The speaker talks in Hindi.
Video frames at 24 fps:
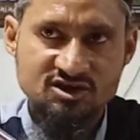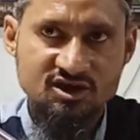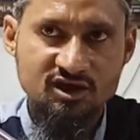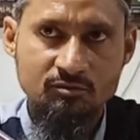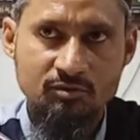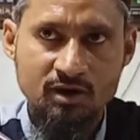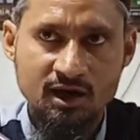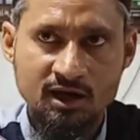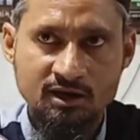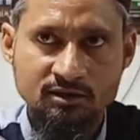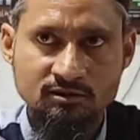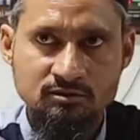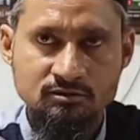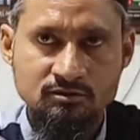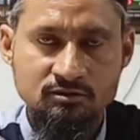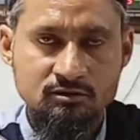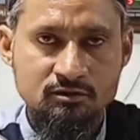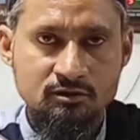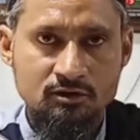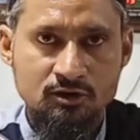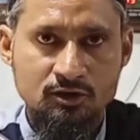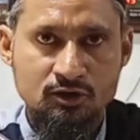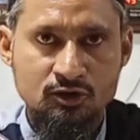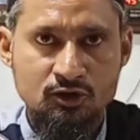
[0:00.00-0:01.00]
इसके बाद
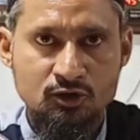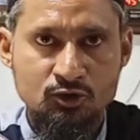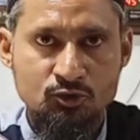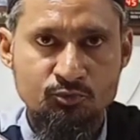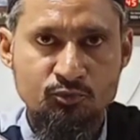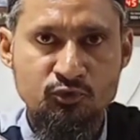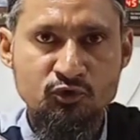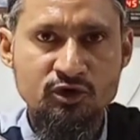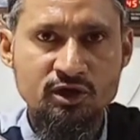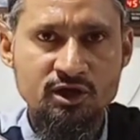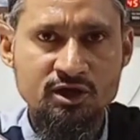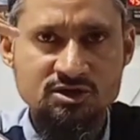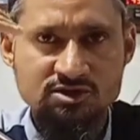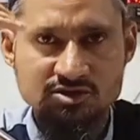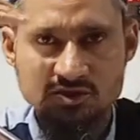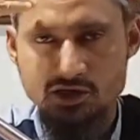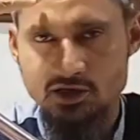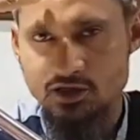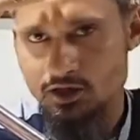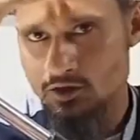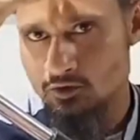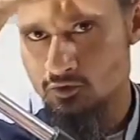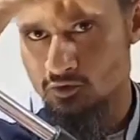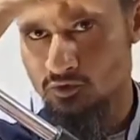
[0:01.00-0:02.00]
पूरे
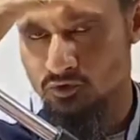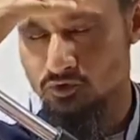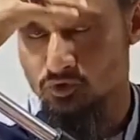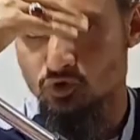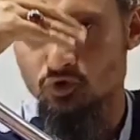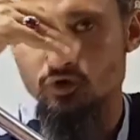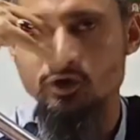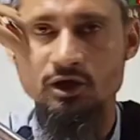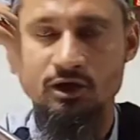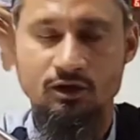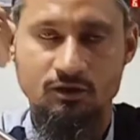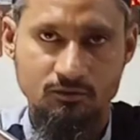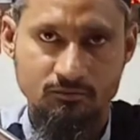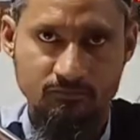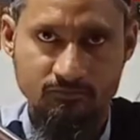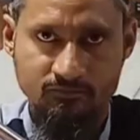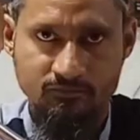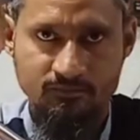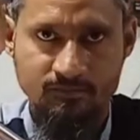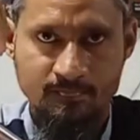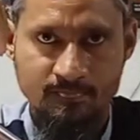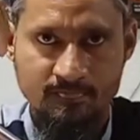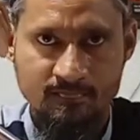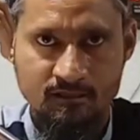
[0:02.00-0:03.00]
चेहरे को धोएं
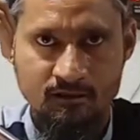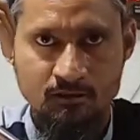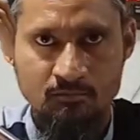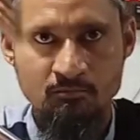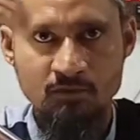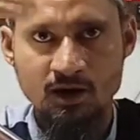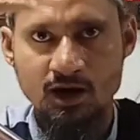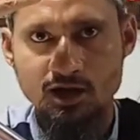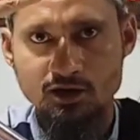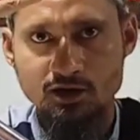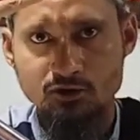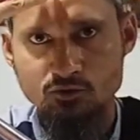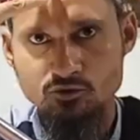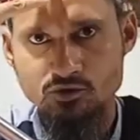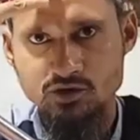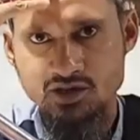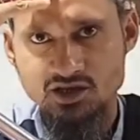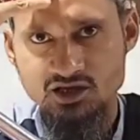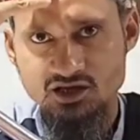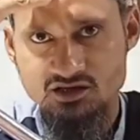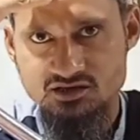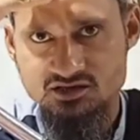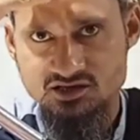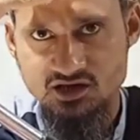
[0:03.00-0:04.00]
बाल
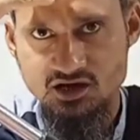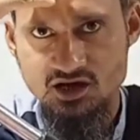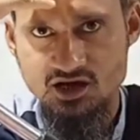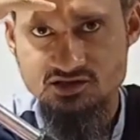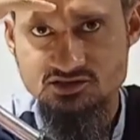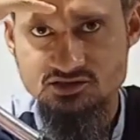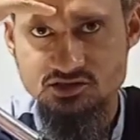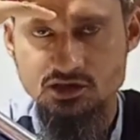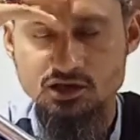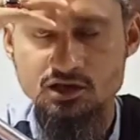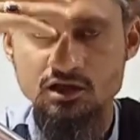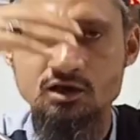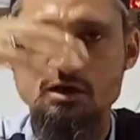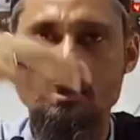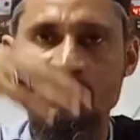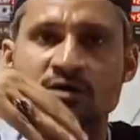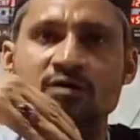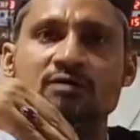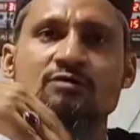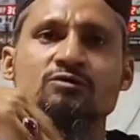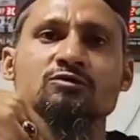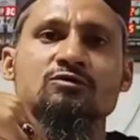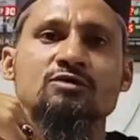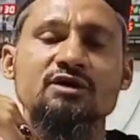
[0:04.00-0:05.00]
उगने की जगह से
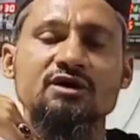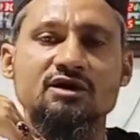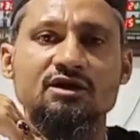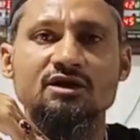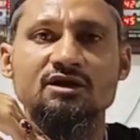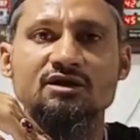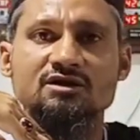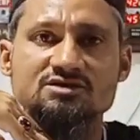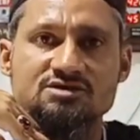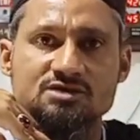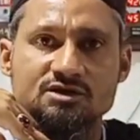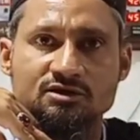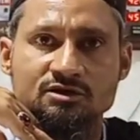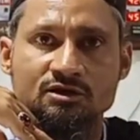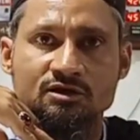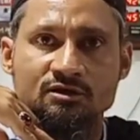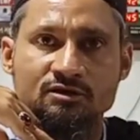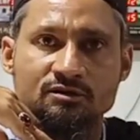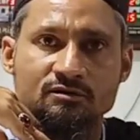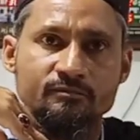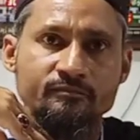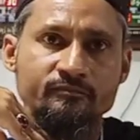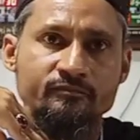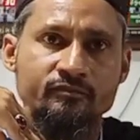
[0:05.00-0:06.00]
लेकर ठोटी के नीचे
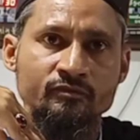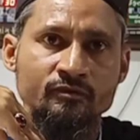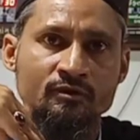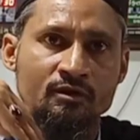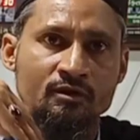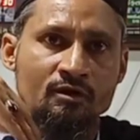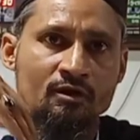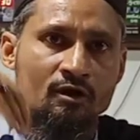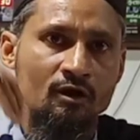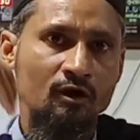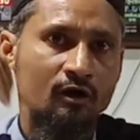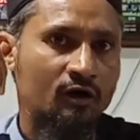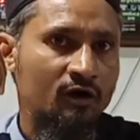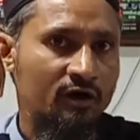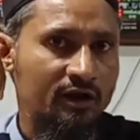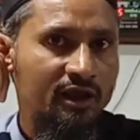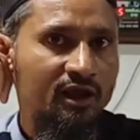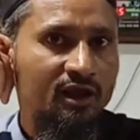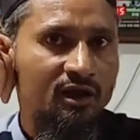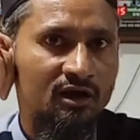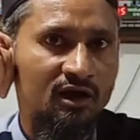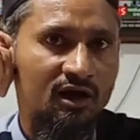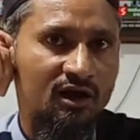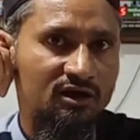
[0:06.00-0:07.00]
तक और
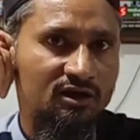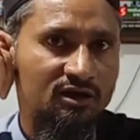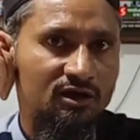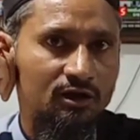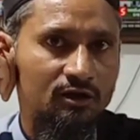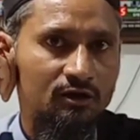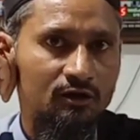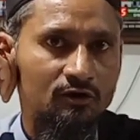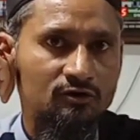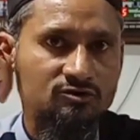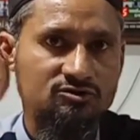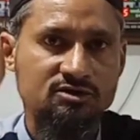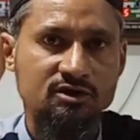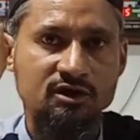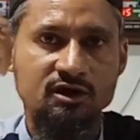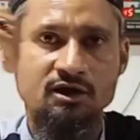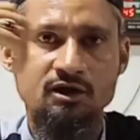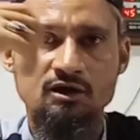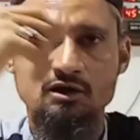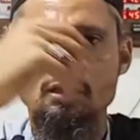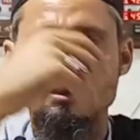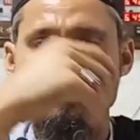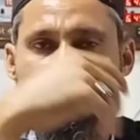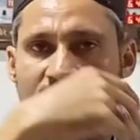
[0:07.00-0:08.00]
एक कान की लौ से
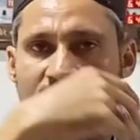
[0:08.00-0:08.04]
